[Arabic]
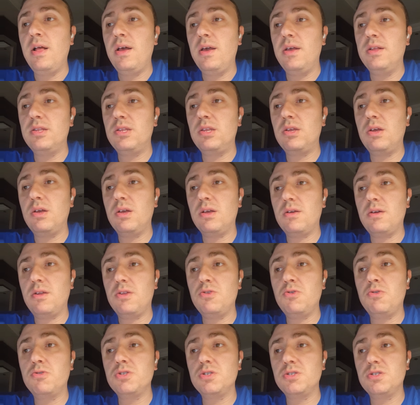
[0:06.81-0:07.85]
انت
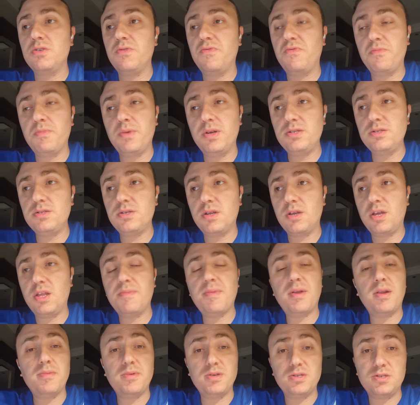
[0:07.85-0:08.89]
كراديولوجيست في مصر بتكلم
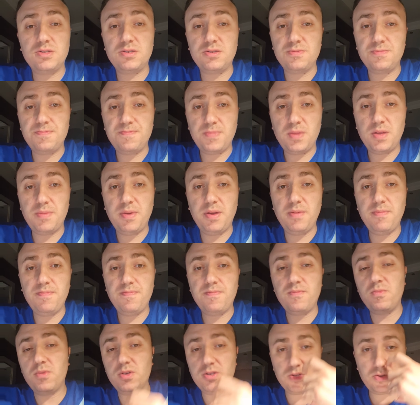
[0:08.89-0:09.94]
على مصر تمام
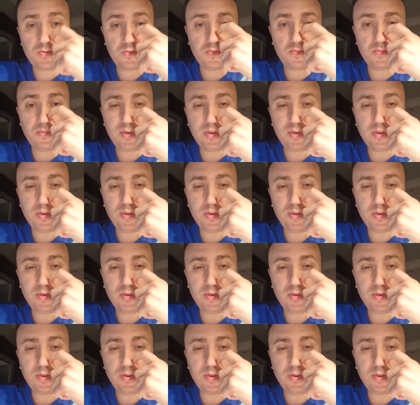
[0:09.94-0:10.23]
مصر